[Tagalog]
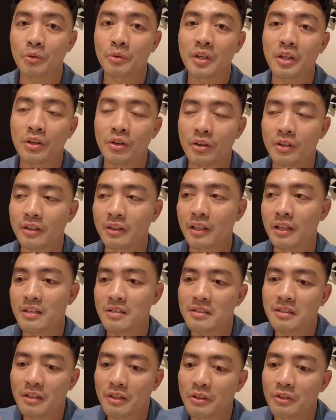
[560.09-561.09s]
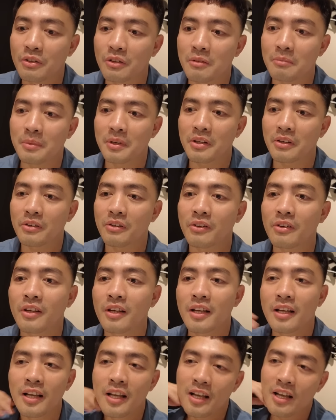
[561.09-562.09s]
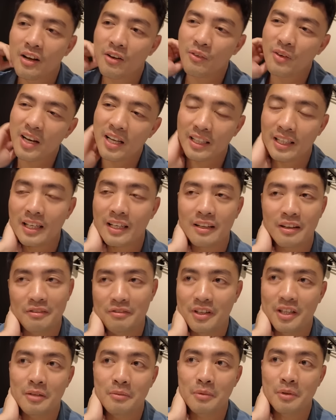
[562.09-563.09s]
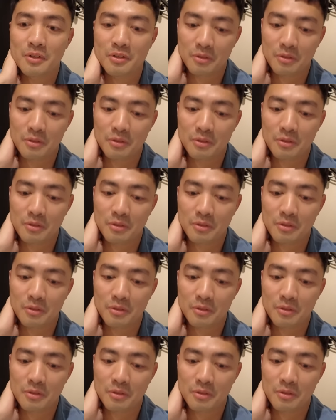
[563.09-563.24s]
doing contents nandun pero wala talaga available.